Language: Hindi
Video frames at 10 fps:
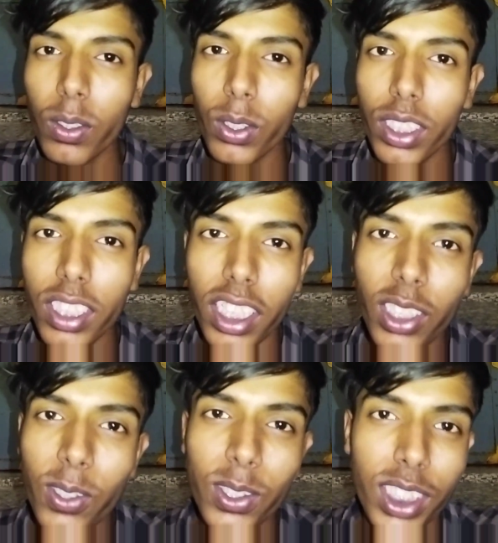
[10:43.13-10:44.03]
क्योंकि
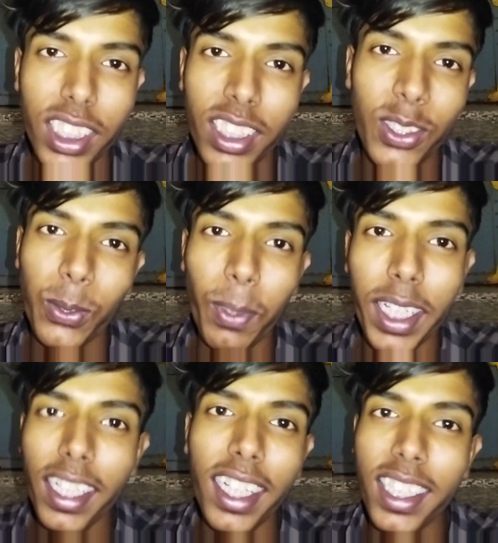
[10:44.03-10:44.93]
कई दिनों से
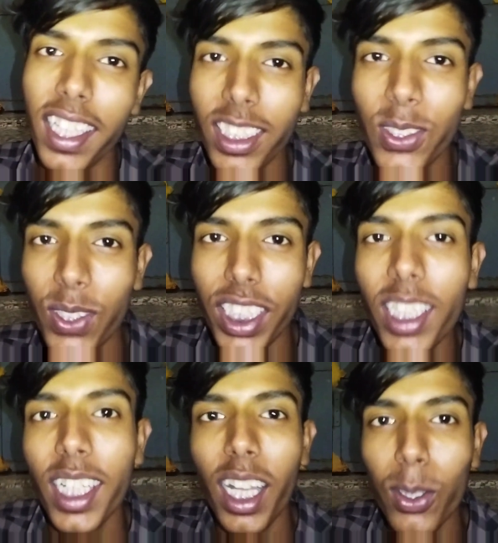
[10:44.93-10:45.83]
सुबह की लत लग चुकी
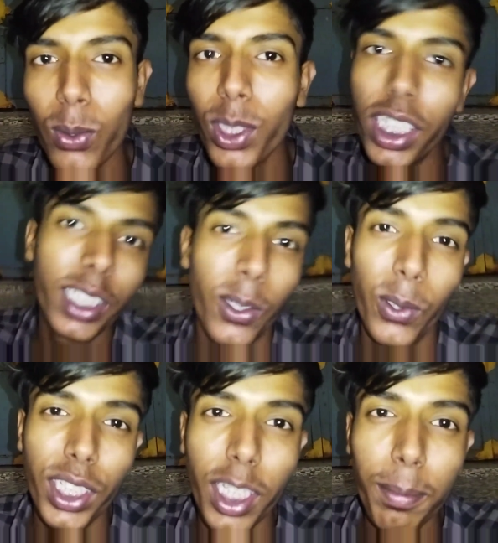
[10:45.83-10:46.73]
है रात को एडिट
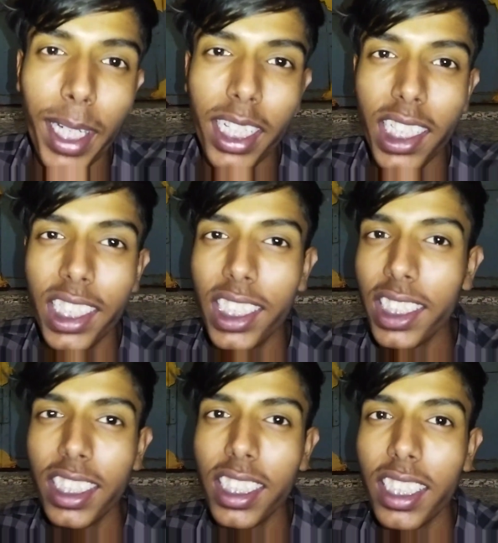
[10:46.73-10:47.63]
हो ही नहीं पा रही है
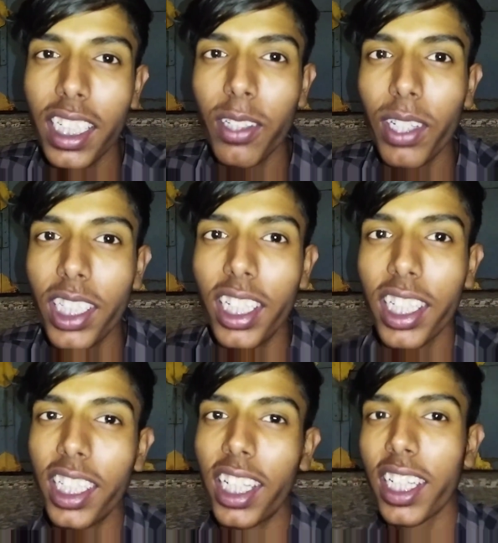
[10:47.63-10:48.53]
नींद इतनी तगड़ी वाली
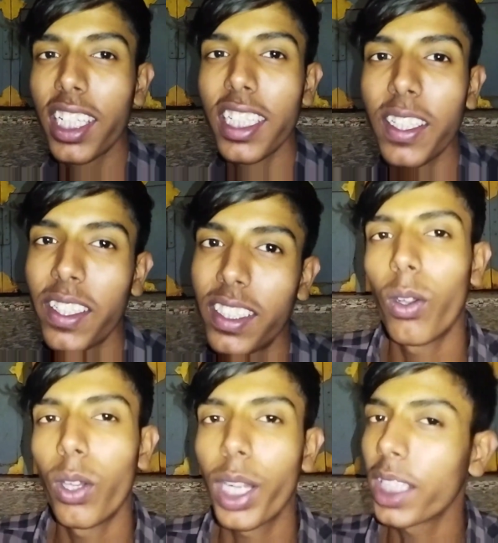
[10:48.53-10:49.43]
लगने लग रही है
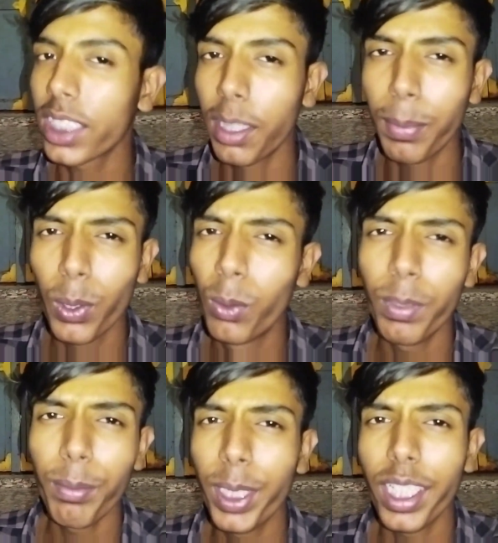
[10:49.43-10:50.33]
और आज कहीं पे
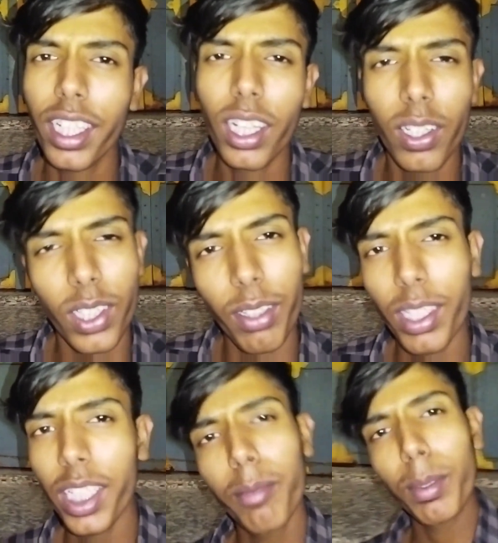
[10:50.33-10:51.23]
घूमने भी नहीं गए लोग
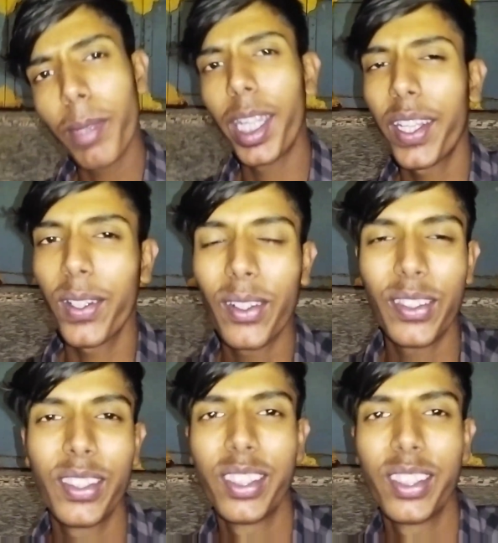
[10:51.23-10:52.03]
केवल यहीं पे बैठे हैं लोग